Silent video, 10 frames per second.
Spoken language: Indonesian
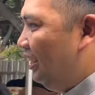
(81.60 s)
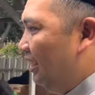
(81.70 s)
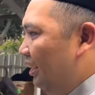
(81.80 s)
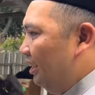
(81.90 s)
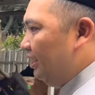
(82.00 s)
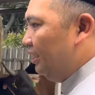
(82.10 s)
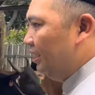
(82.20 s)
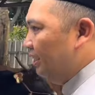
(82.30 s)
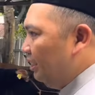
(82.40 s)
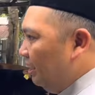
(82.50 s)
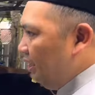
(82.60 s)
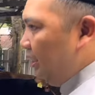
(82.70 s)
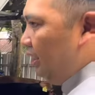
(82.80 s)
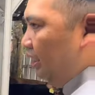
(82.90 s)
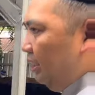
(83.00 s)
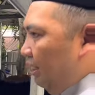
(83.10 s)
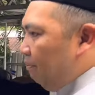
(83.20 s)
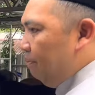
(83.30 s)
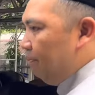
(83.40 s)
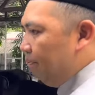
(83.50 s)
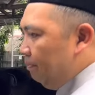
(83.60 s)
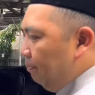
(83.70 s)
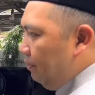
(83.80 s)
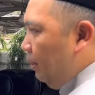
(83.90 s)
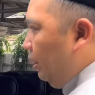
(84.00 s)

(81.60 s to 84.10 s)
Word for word: banyak sekali teman-teman. Berapa Siap. ratus ini, Bang?